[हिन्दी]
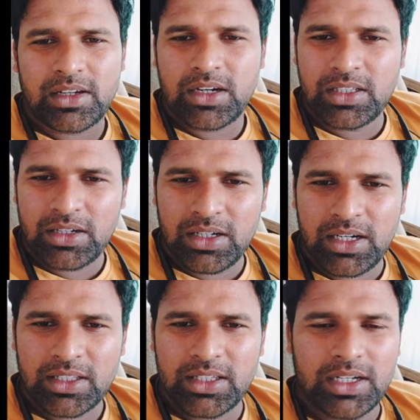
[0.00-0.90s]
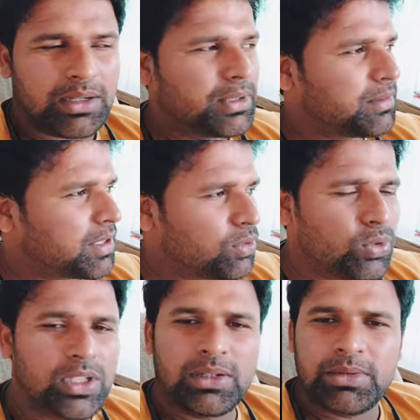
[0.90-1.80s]
के खदेड़ने लगते हैं कभी कभार
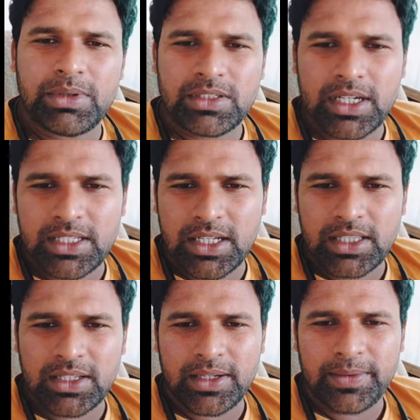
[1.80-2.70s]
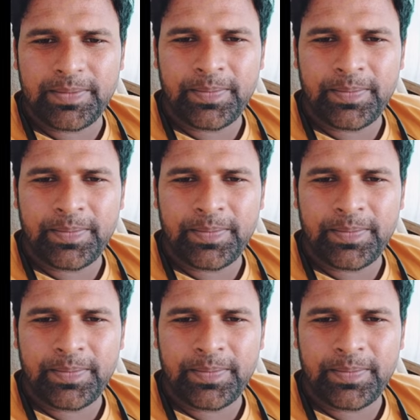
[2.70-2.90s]
गोलियां भी बरसाई जाती हैं